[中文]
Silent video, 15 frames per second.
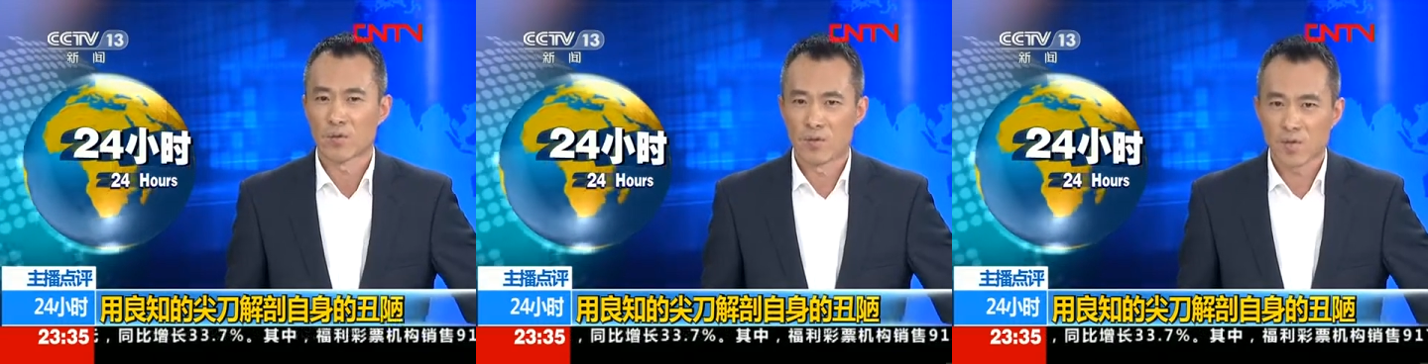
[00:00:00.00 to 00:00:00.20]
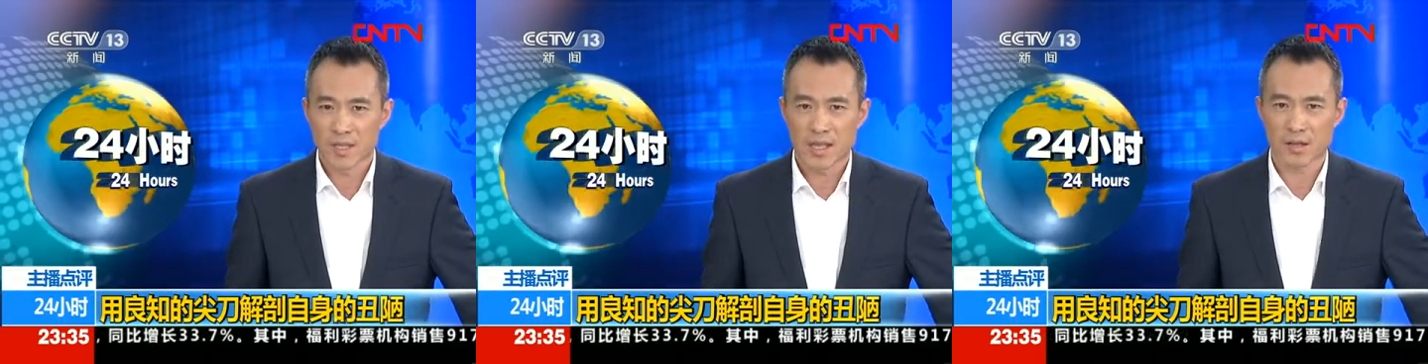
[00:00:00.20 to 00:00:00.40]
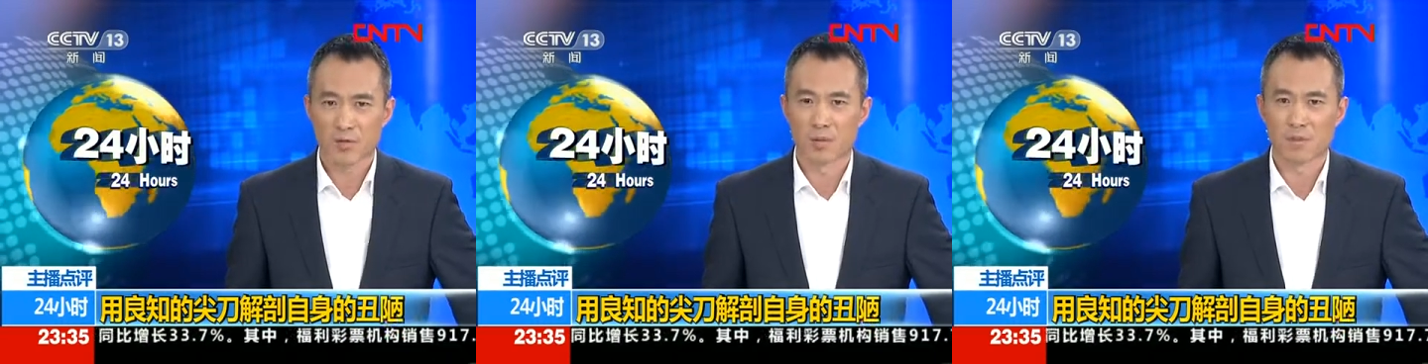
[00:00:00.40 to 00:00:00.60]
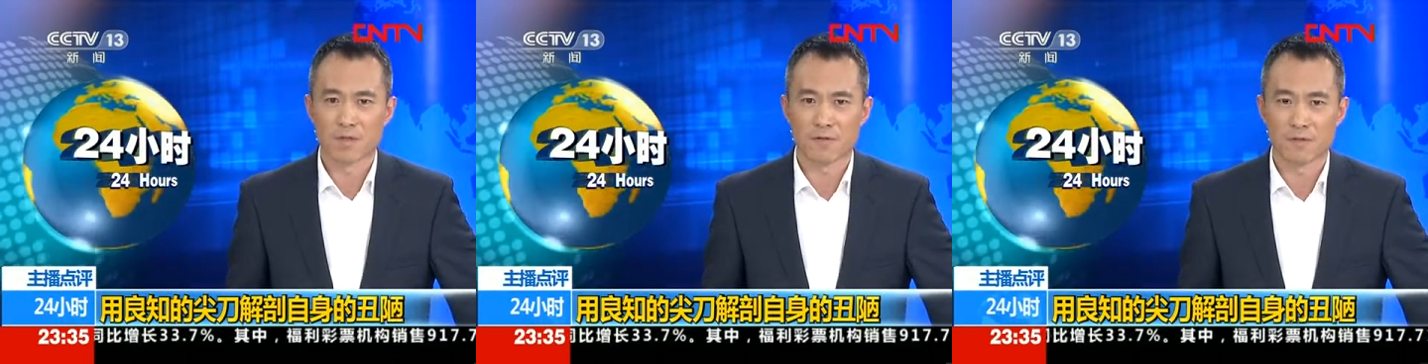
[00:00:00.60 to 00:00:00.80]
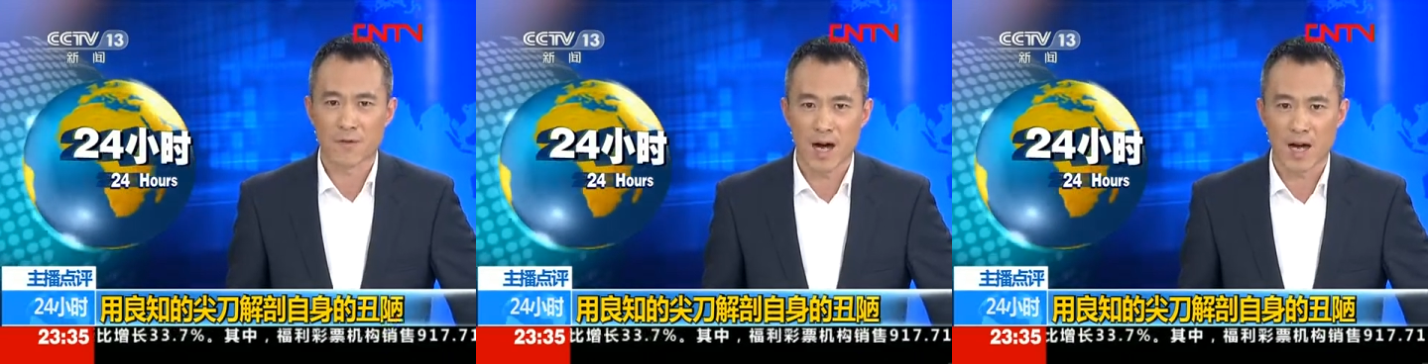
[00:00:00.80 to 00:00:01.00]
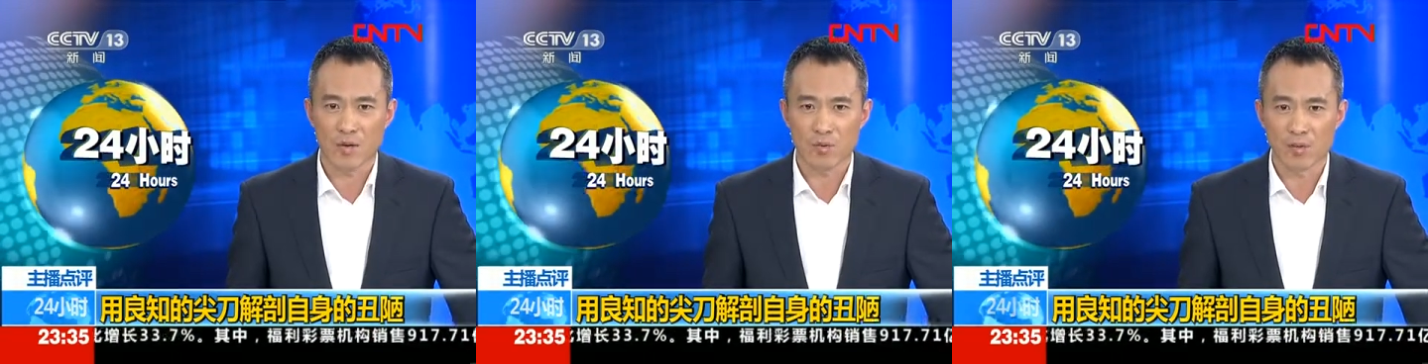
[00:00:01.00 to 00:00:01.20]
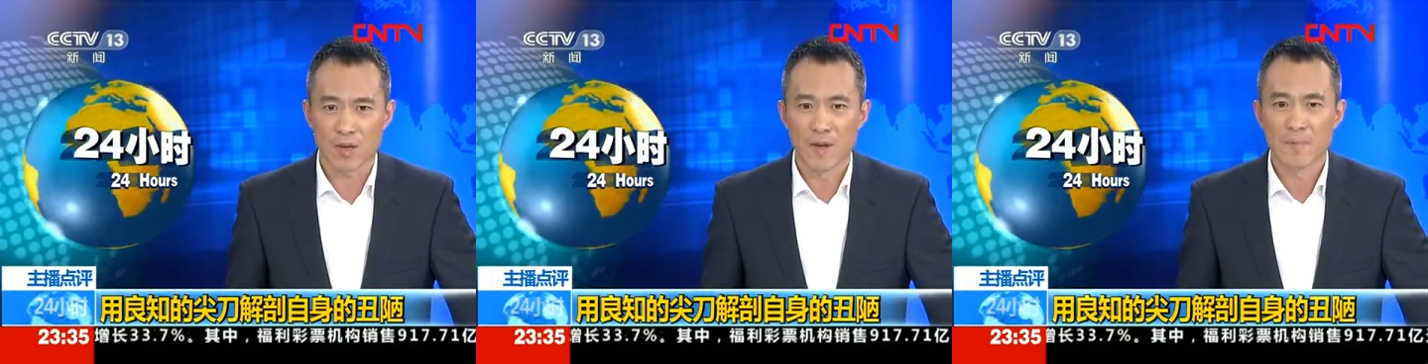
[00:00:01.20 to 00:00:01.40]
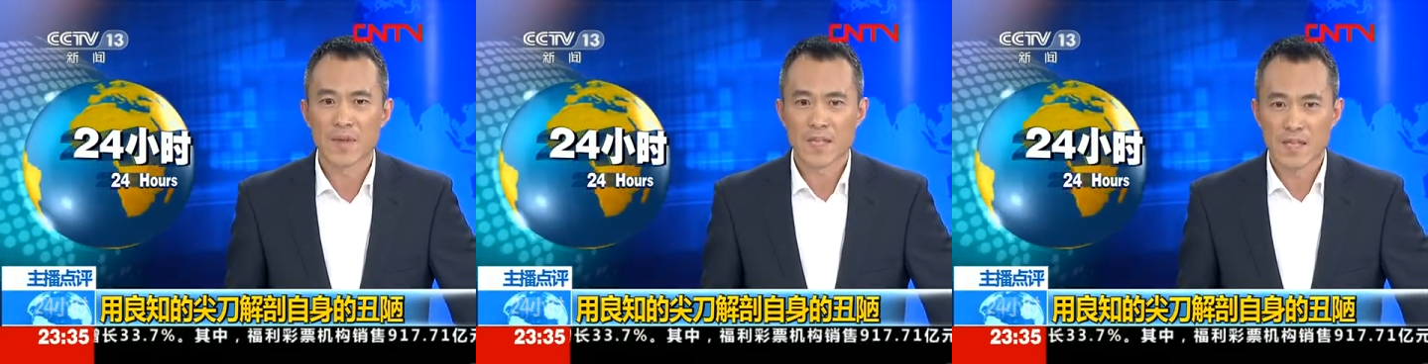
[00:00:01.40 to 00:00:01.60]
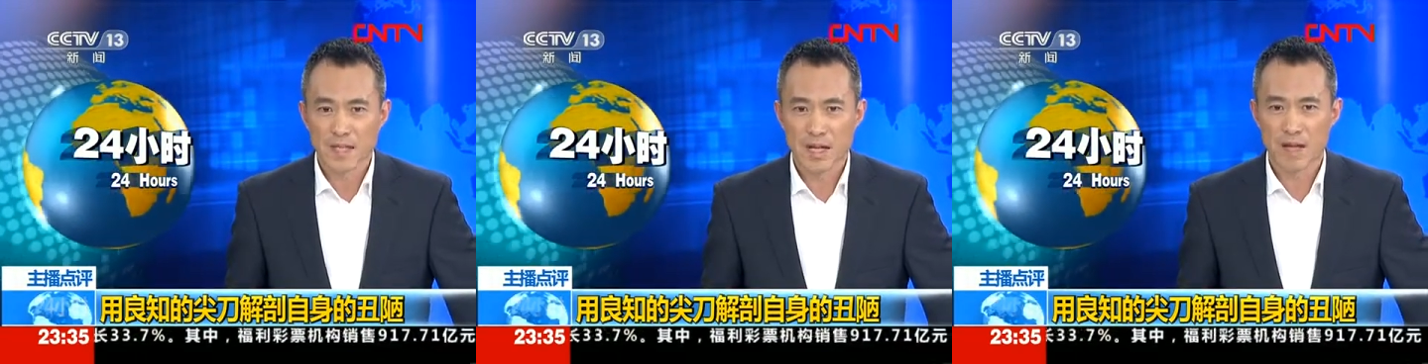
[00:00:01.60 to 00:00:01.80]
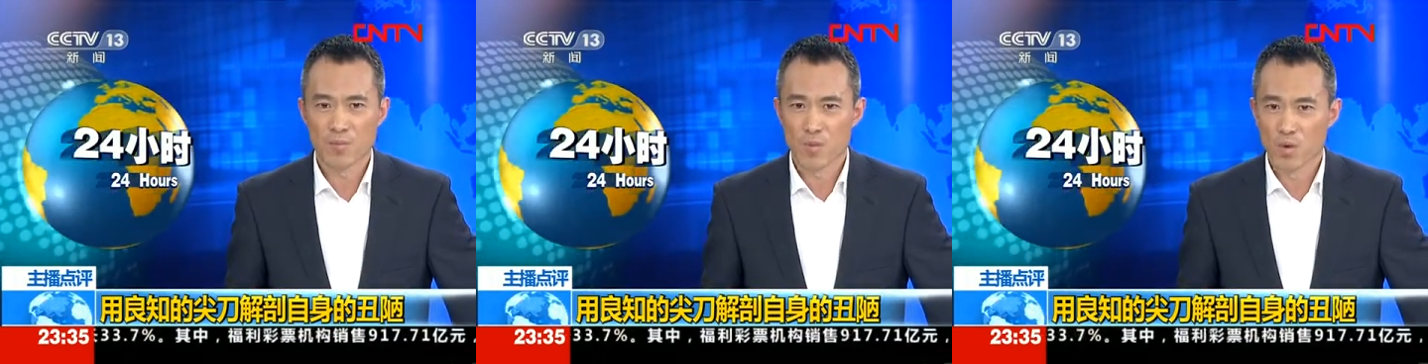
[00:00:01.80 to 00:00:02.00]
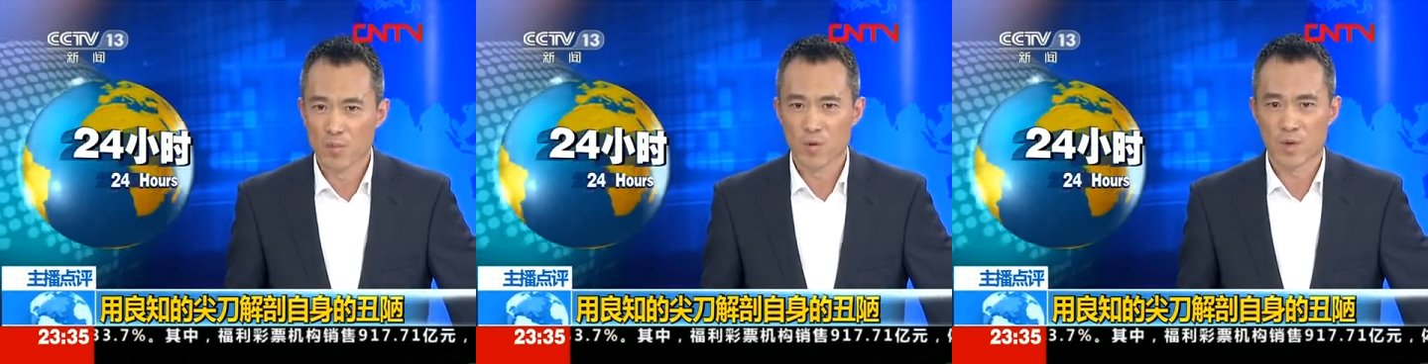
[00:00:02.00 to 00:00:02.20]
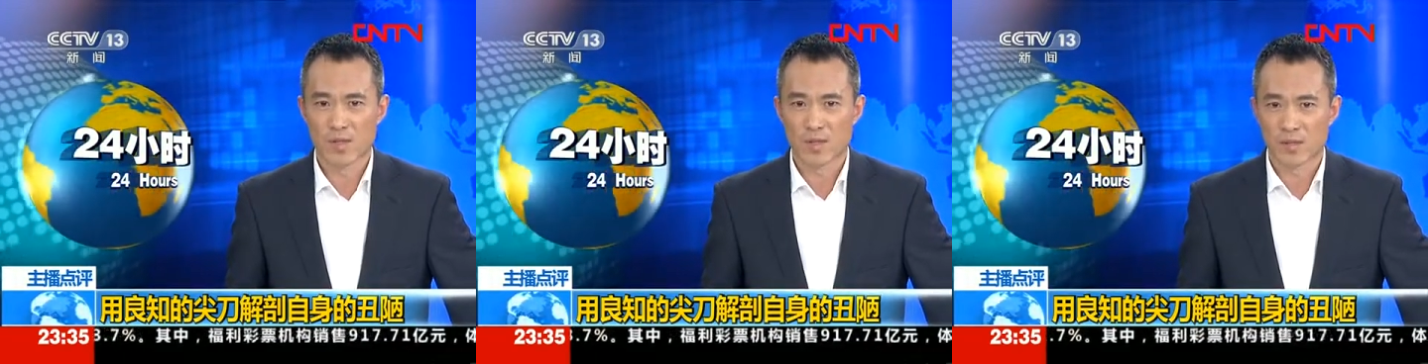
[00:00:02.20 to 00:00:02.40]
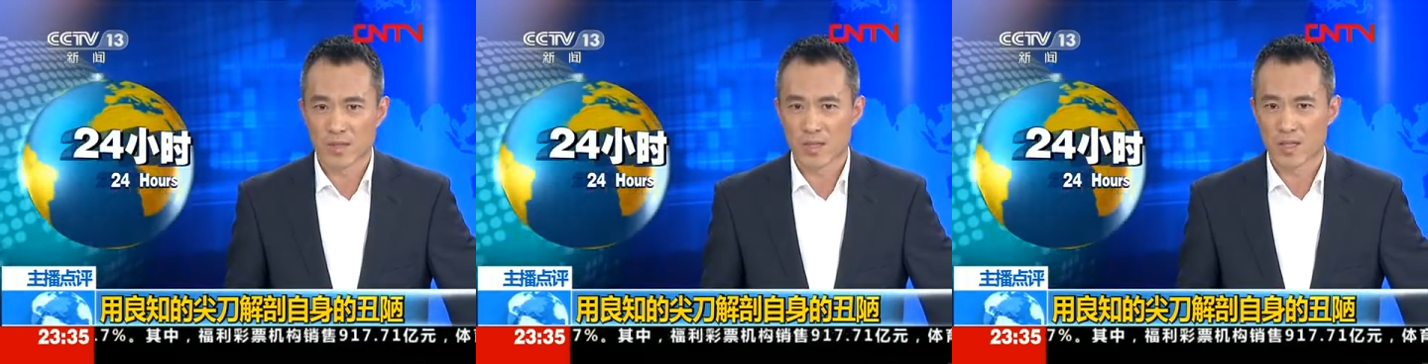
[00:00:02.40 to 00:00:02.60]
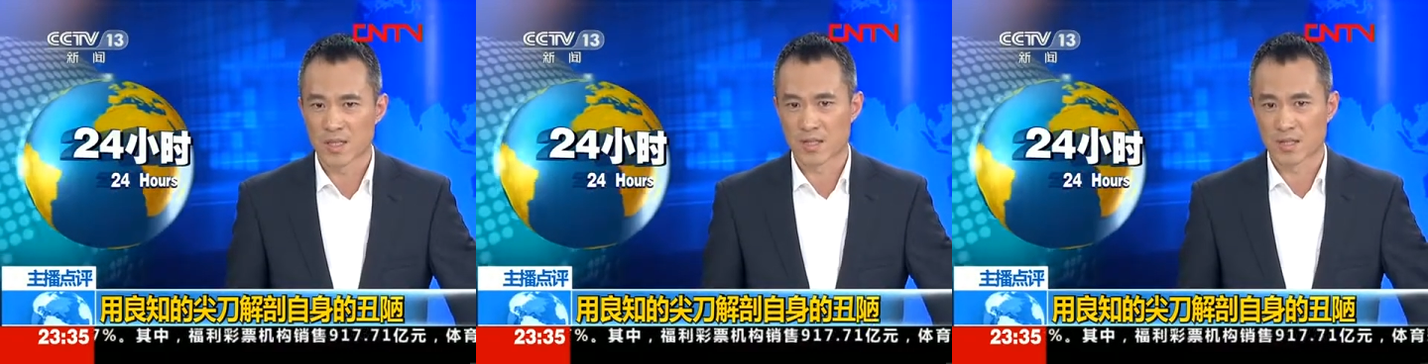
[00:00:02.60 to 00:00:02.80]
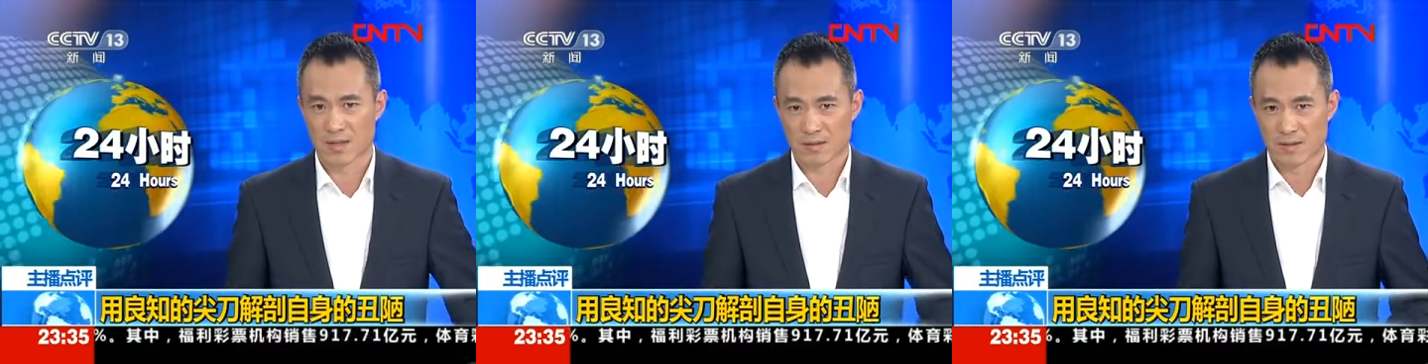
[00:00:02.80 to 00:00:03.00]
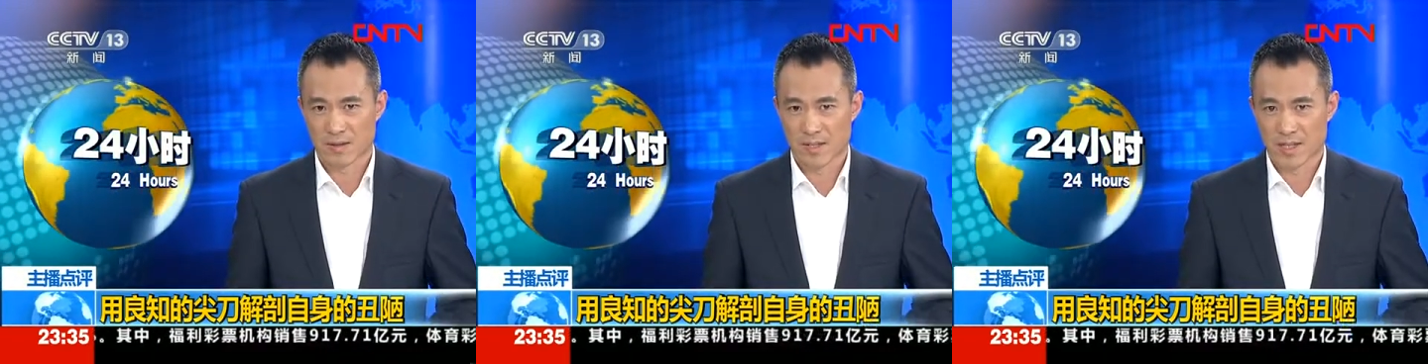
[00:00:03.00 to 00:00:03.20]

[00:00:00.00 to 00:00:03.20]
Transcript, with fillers: 我想，我们的法律应该摸摸自己的。